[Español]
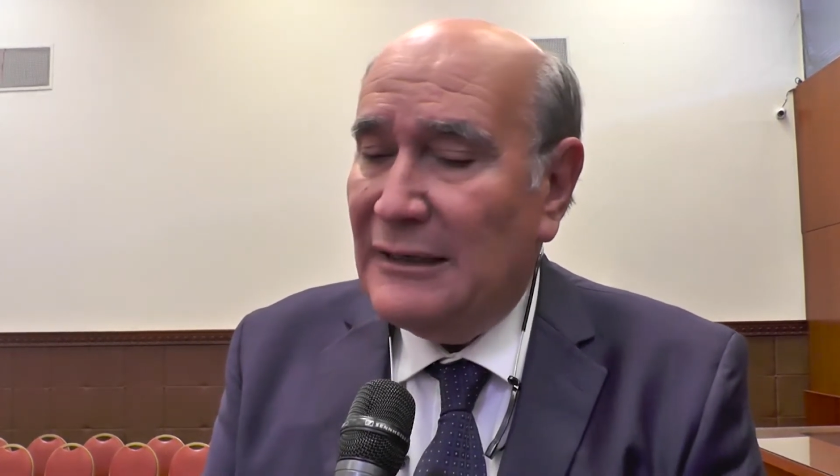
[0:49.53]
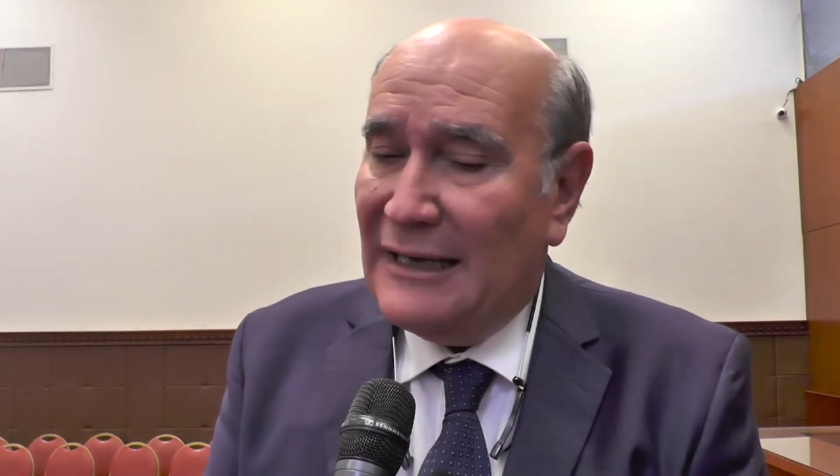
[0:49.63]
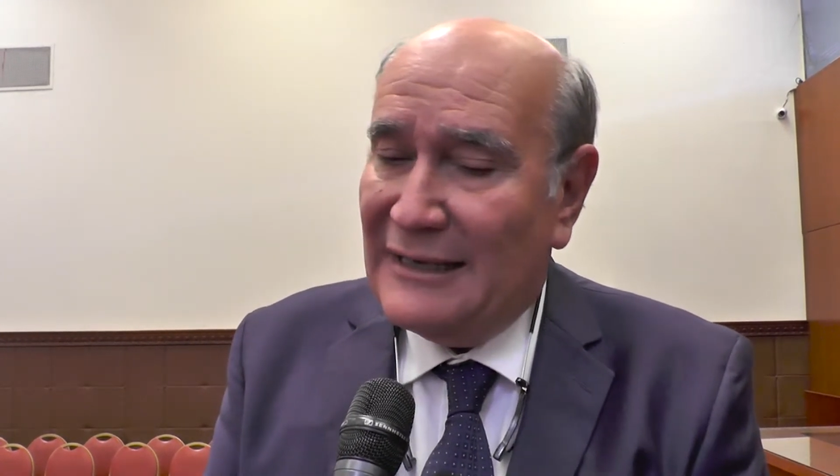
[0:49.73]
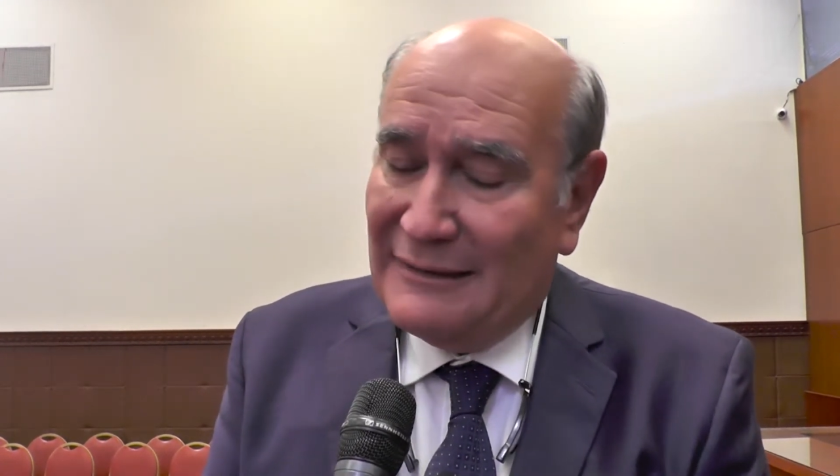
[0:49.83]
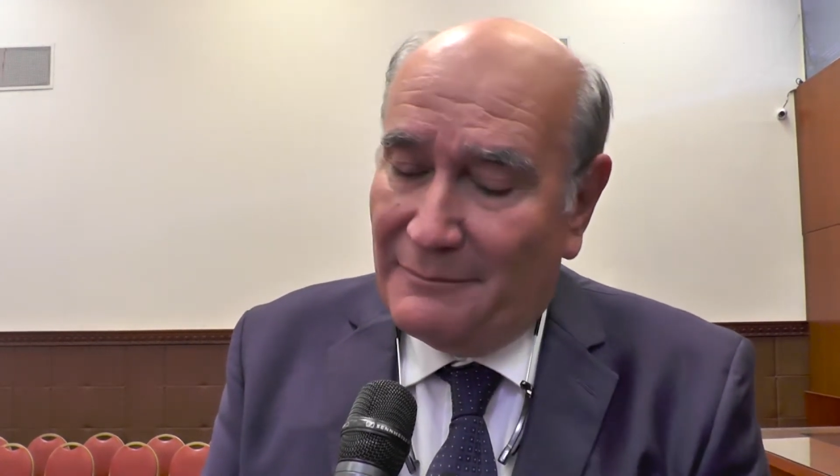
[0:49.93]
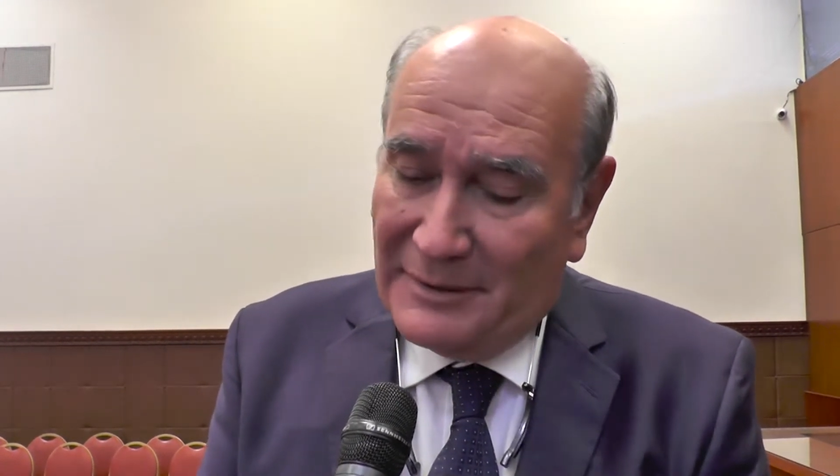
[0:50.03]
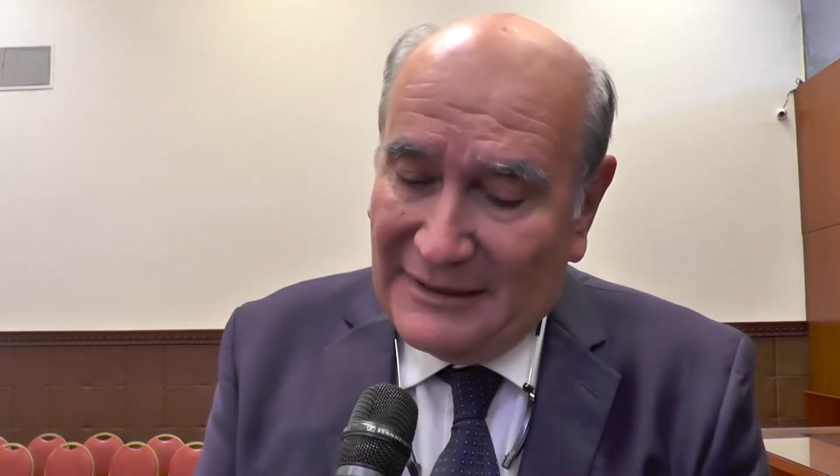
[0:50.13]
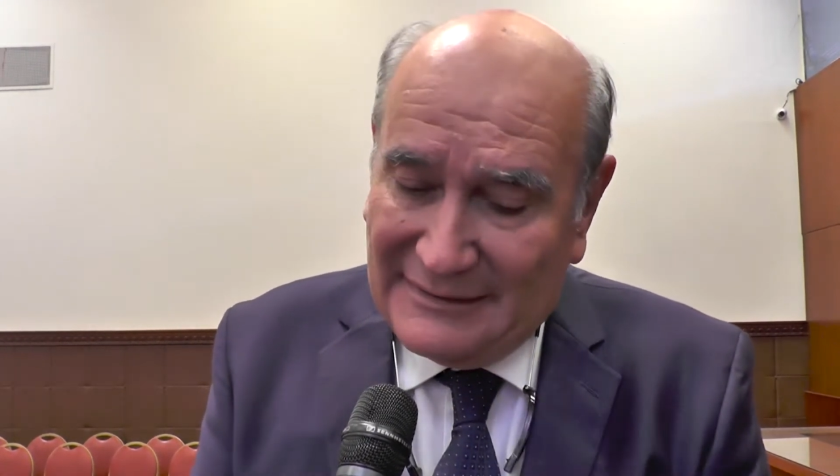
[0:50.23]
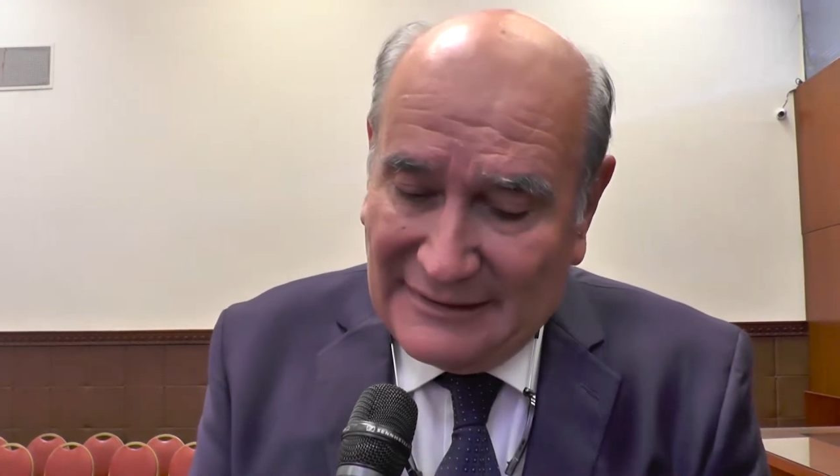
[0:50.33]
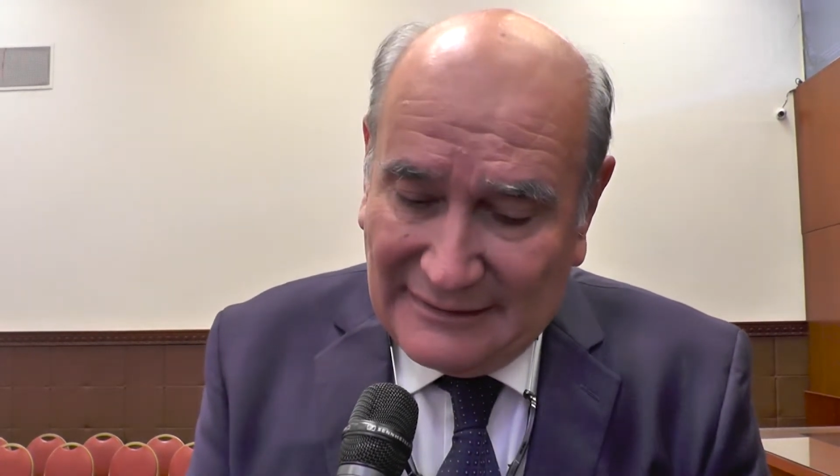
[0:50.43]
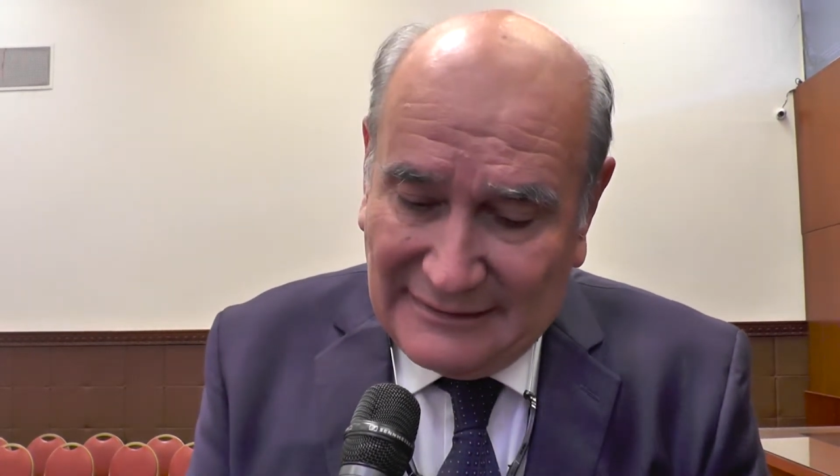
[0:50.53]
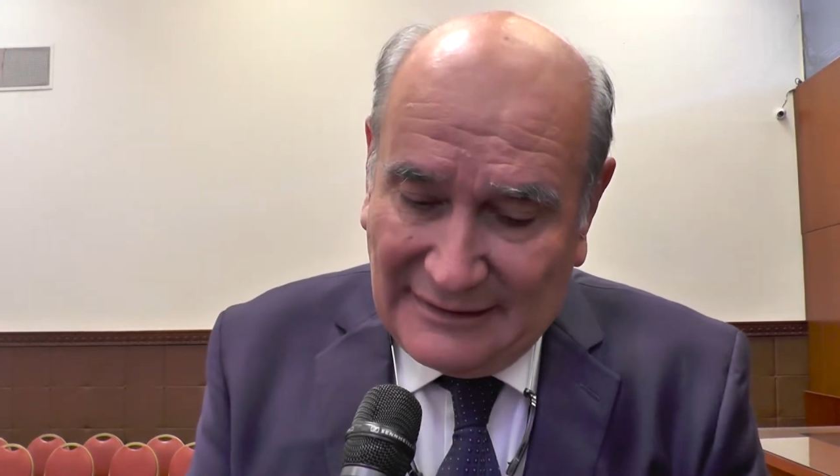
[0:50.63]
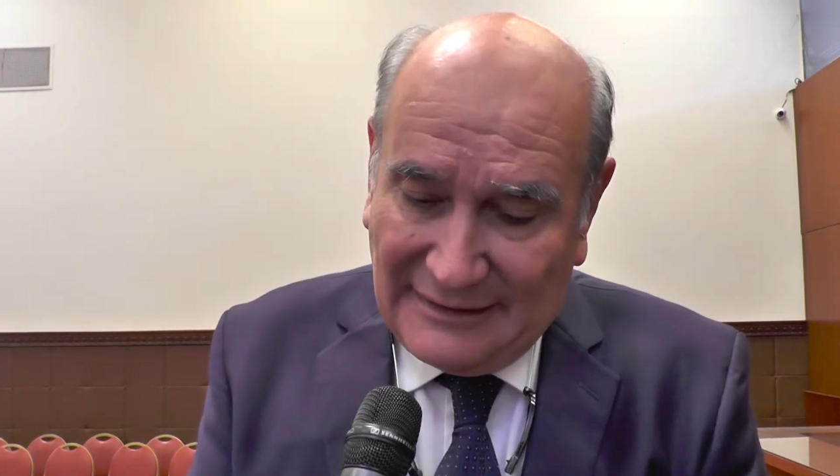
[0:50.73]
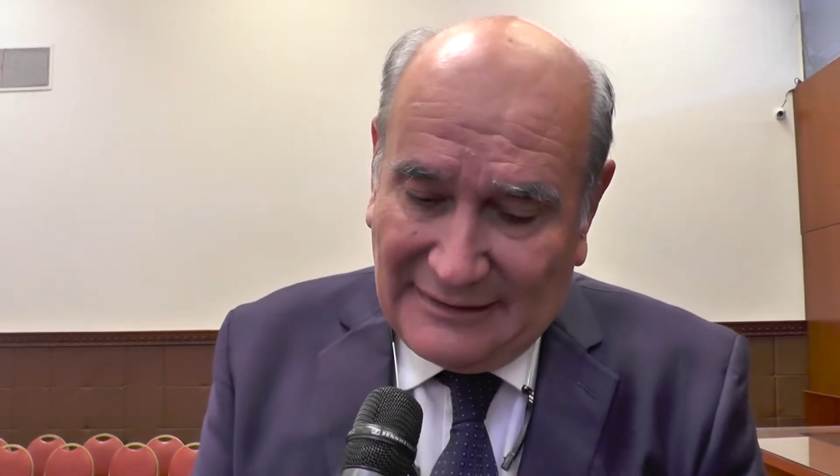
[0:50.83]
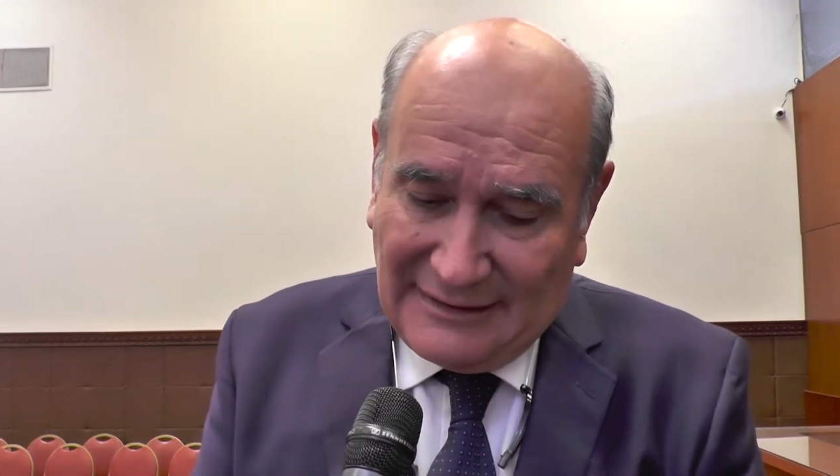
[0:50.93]
hay empresas
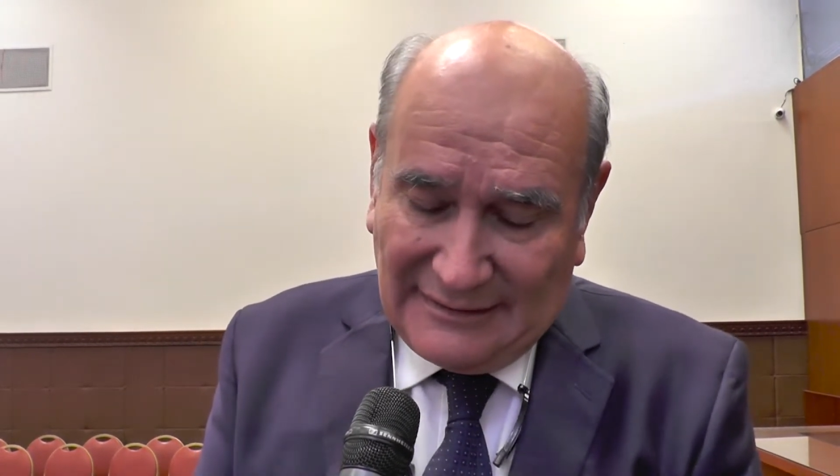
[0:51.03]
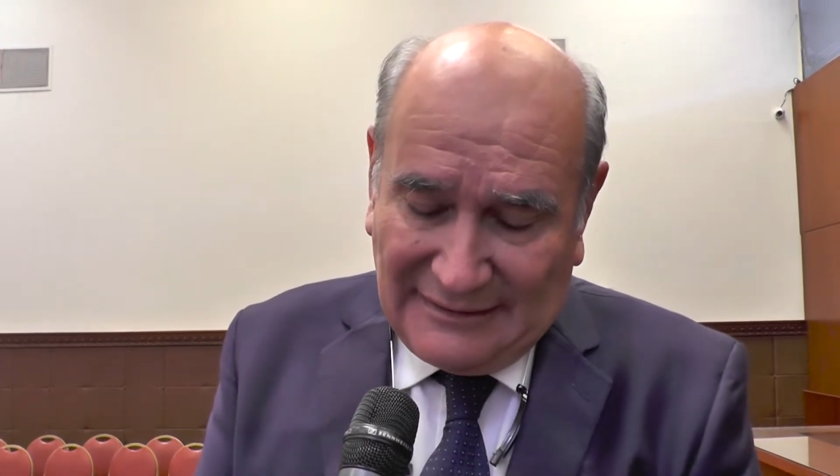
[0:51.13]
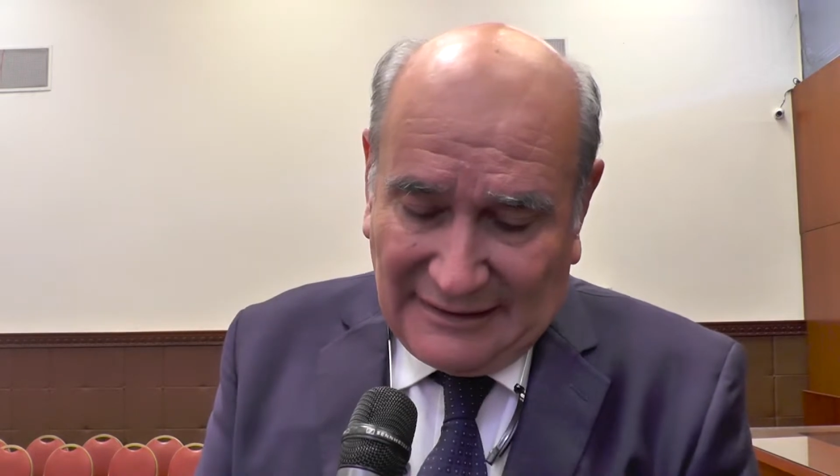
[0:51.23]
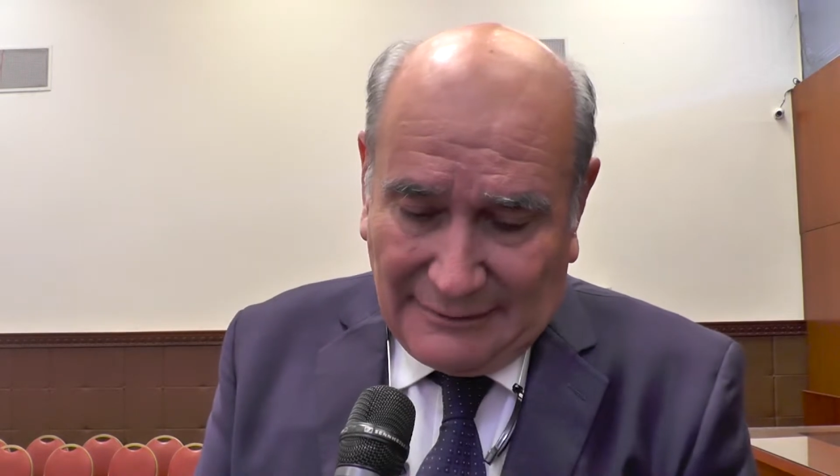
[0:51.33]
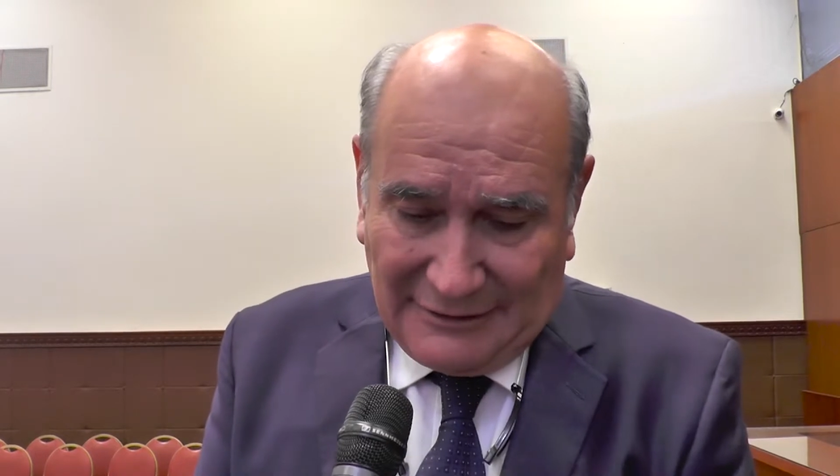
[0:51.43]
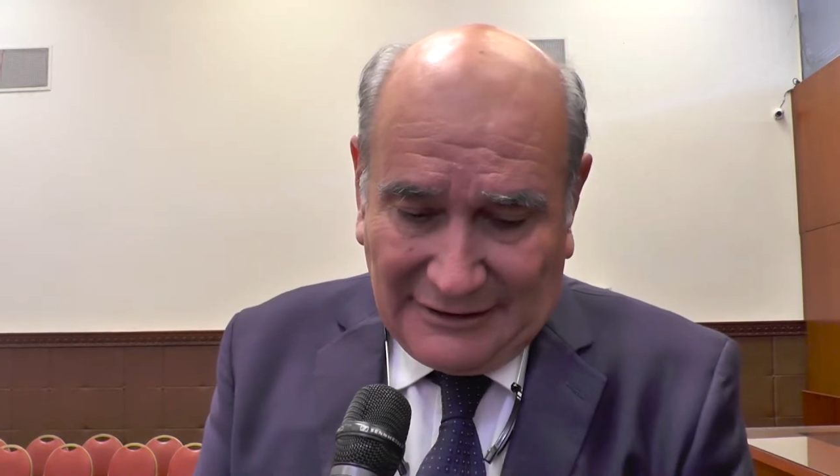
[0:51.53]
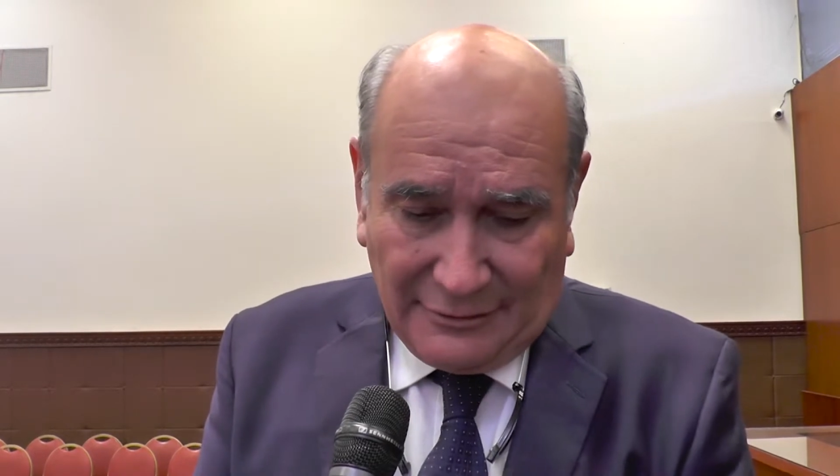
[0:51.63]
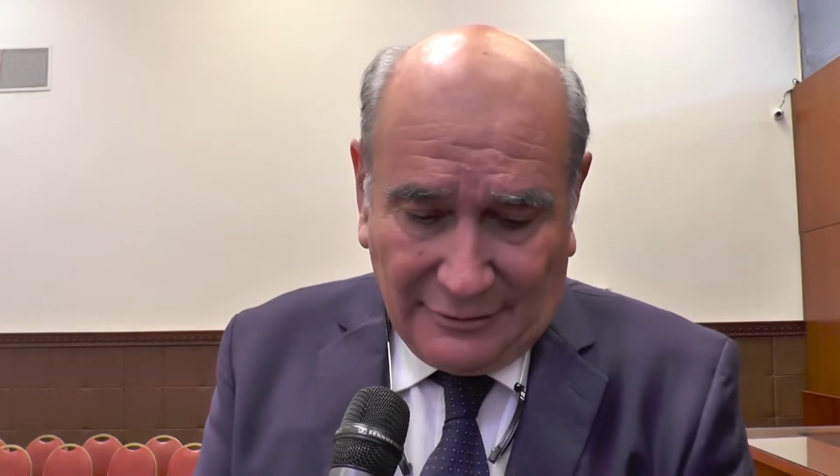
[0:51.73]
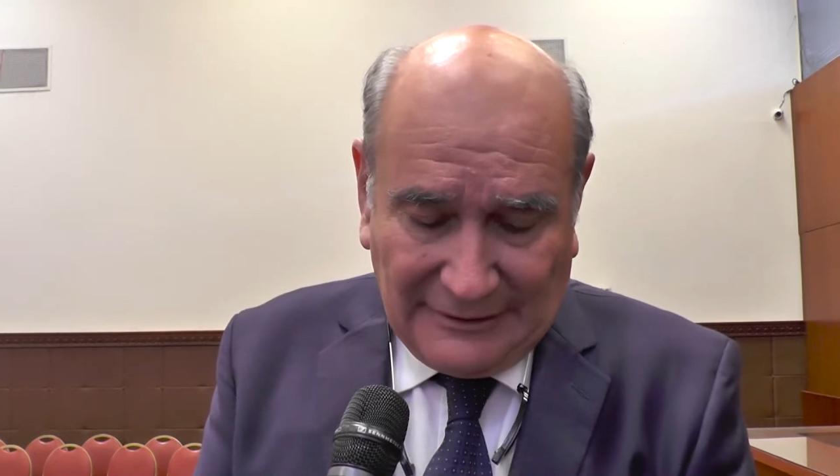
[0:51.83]
que ya están hablando